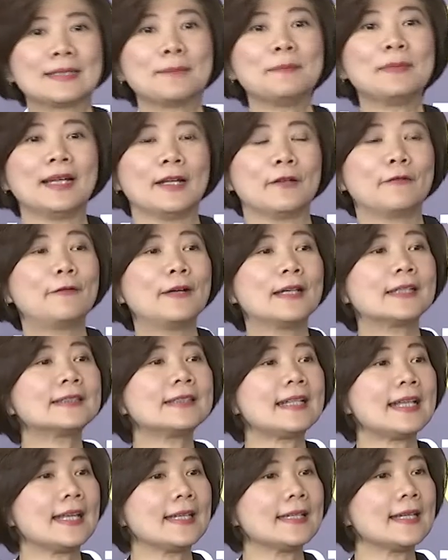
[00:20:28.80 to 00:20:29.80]
เสมือน
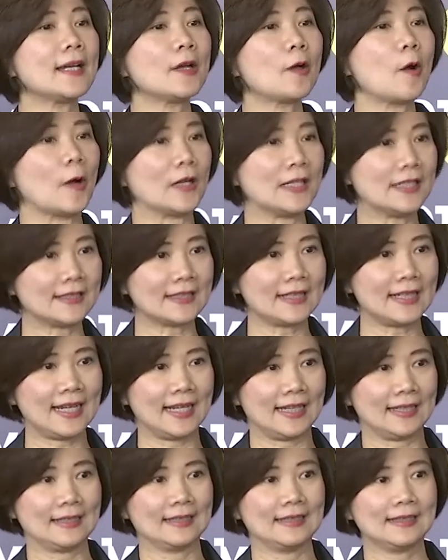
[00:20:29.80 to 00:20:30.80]
first layer ของอินเทอร์
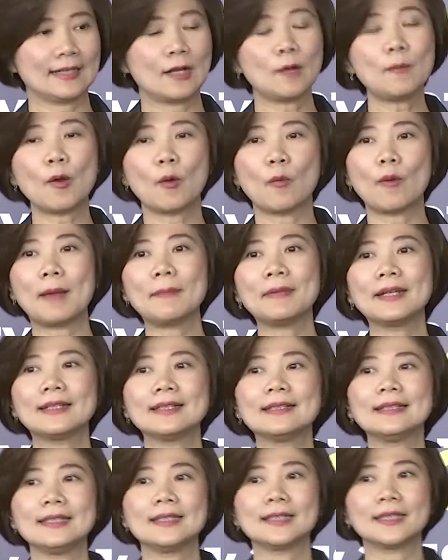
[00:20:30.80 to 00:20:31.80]
เน็ตเขาบอกว่ามัน
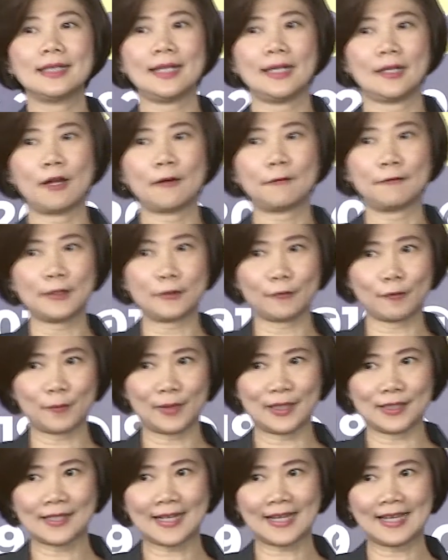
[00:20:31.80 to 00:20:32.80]
คือ Internet of
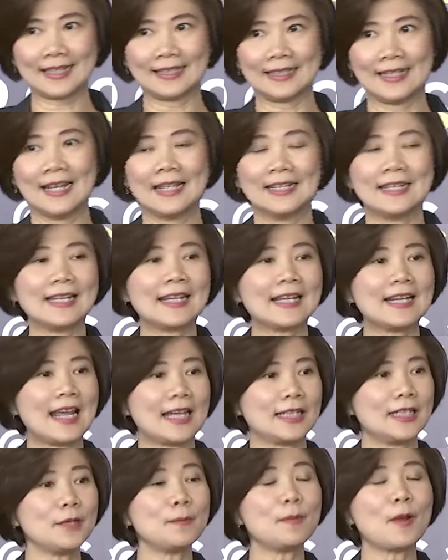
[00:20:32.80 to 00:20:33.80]
Information ในข
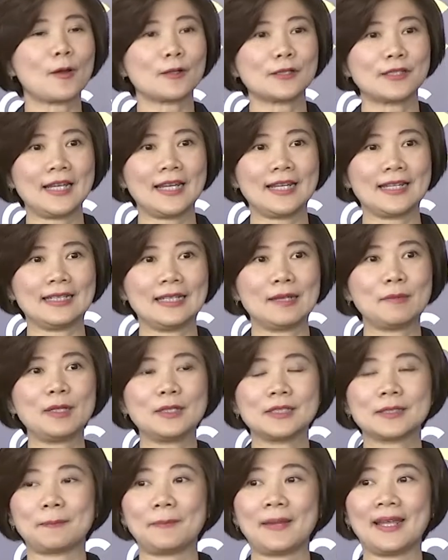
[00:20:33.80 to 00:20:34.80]
ณะที่บล็อกเชนเนี่ย
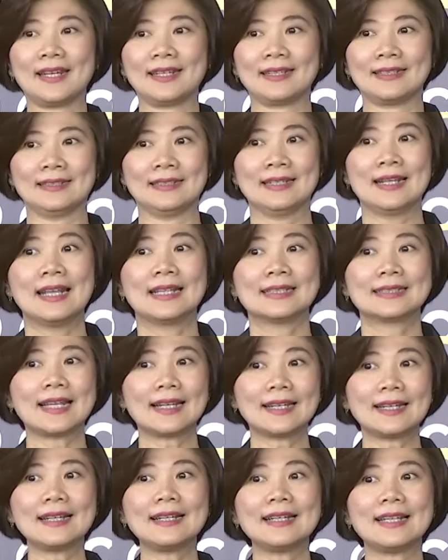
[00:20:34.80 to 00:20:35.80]
มันจะเป็น
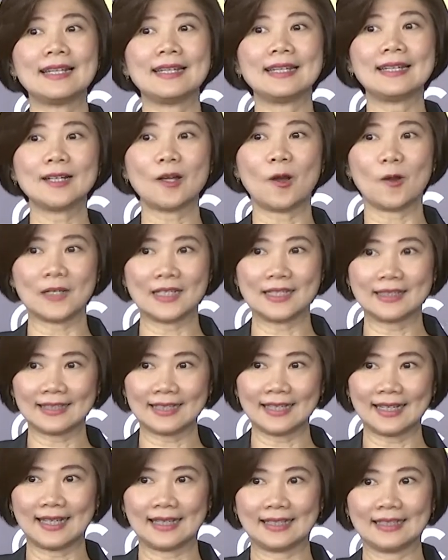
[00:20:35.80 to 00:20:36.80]
second layer ของอินเท
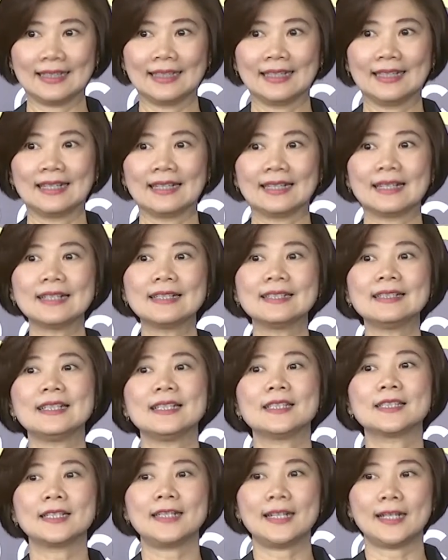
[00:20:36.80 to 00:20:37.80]
อร์เน็ตก็คือ
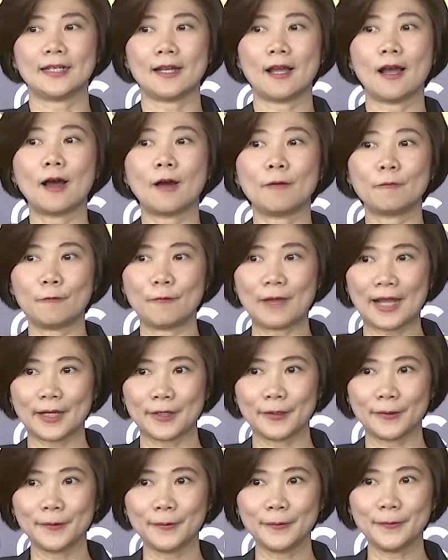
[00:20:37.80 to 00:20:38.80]
Internet of
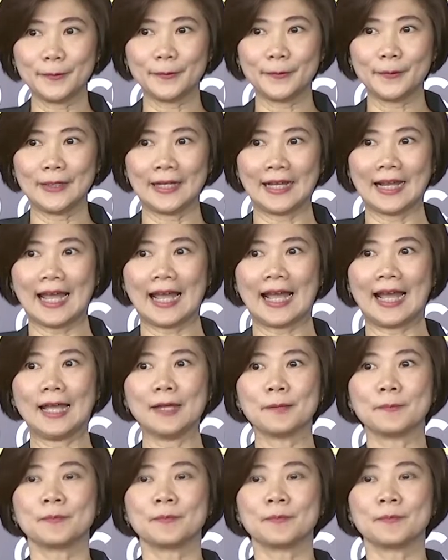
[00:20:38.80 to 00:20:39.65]
Value นะคะ